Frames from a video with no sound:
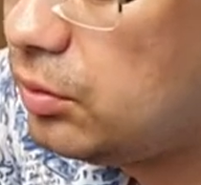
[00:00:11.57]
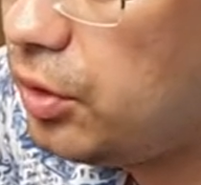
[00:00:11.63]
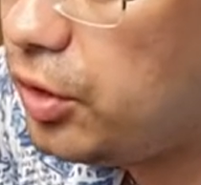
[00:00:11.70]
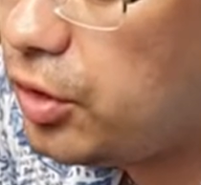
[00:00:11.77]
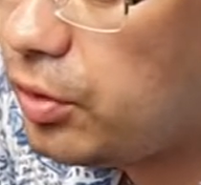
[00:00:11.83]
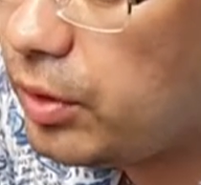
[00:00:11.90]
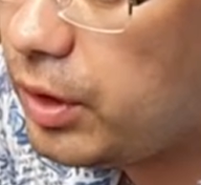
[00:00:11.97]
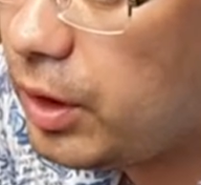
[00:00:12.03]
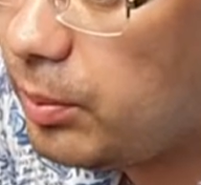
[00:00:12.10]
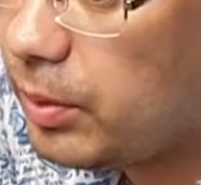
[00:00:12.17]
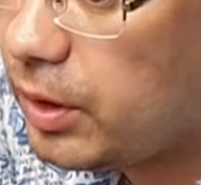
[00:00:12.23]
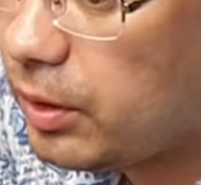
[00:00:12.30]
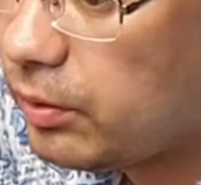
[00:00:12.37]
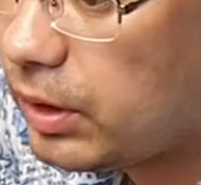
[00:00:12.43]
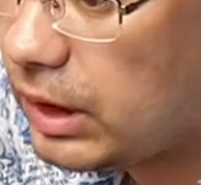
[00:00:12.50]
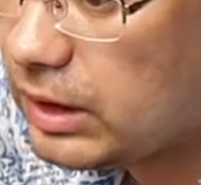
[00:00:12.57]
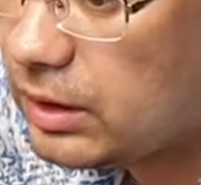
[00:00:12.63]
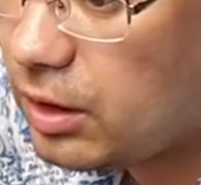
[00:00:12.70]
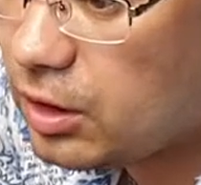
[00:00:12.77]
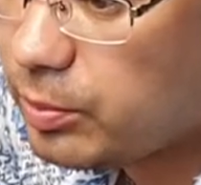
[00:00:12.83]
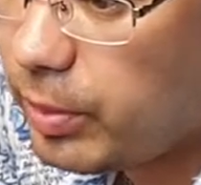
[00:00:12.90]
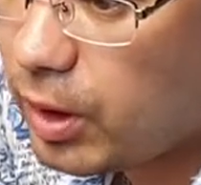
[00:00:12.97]
ничего не было у нас
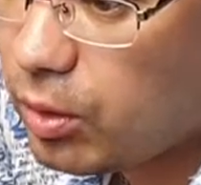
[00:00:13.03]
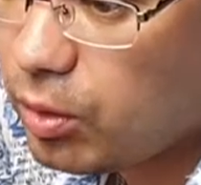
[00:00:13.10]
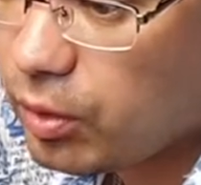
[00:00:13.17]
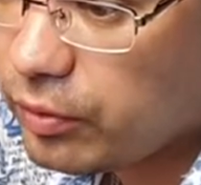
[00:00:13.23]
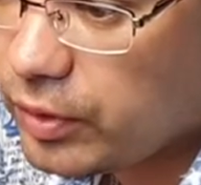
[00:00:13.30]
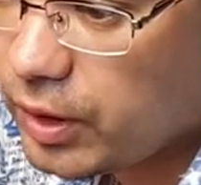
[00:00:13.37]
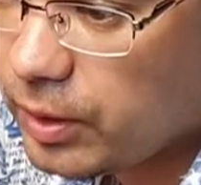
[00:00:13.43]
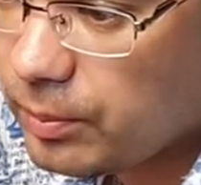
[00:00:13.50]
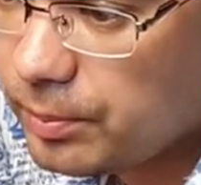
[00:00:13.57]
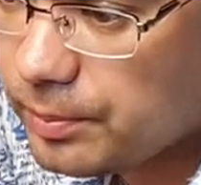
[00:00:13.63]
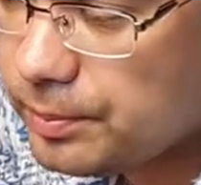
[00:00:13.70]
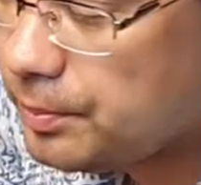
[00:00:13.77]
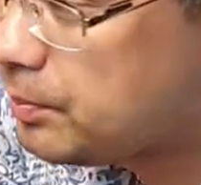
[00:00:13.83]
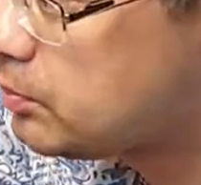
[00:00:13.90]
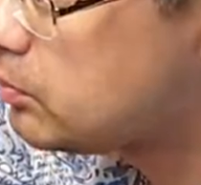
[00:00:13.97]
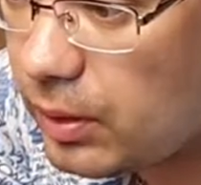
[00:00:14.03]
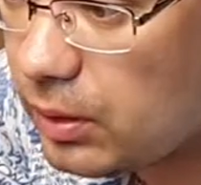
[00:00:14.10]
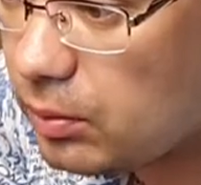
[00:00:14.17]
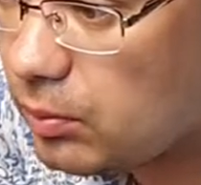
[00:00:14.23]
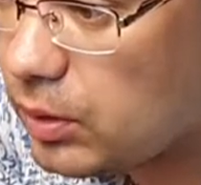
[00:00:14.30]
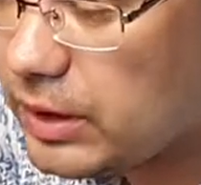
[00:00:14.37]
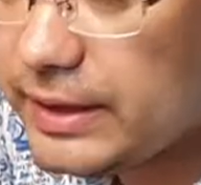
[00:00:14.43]
на распаковке.
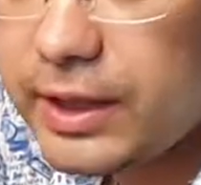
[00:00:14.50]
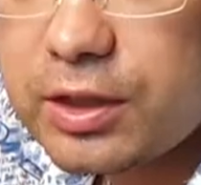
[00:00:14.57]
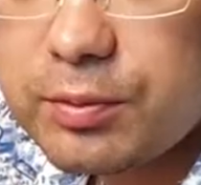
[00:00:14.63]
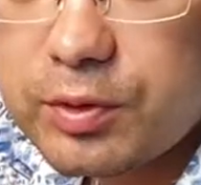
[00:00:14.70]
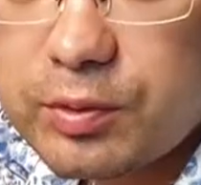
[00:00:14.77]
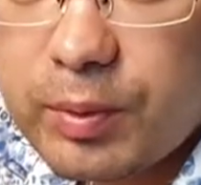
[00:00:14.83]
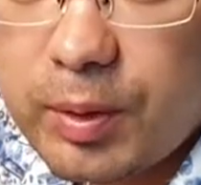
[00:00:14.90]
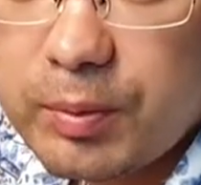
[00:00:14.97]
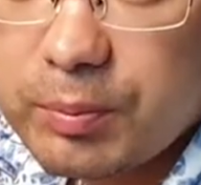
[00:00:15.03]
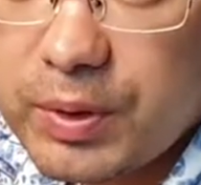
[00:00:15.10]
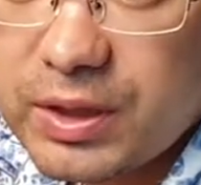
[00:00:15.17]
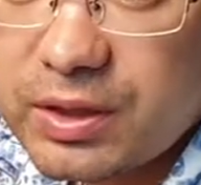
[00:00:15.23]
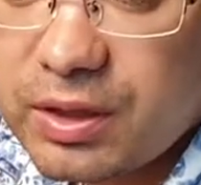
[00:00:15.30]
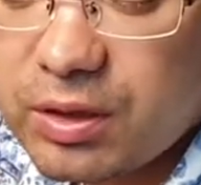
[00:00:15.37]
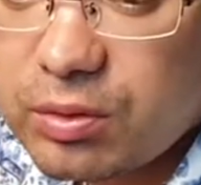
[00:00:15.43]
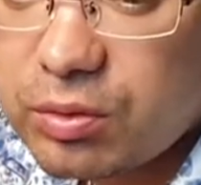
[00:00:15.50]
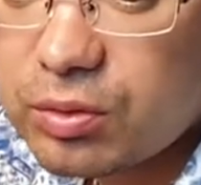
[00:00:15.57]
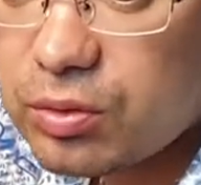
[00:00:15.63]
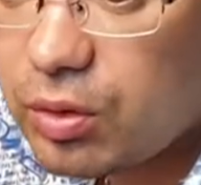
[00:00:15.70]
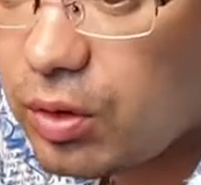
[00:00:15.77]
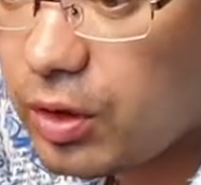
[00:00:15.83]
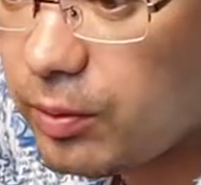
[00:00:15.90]
Сейчас мы с вами быстренько
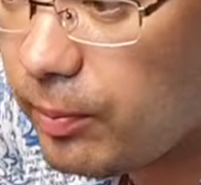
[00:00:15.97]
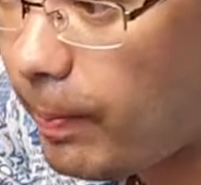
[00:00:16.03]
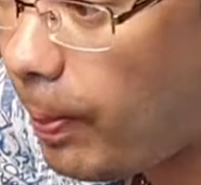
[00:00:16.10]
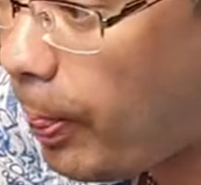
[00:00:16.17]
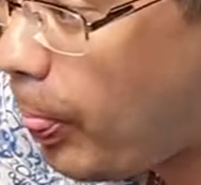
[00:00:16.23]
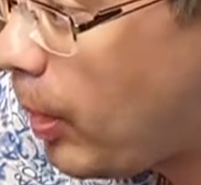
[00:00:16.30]
устроим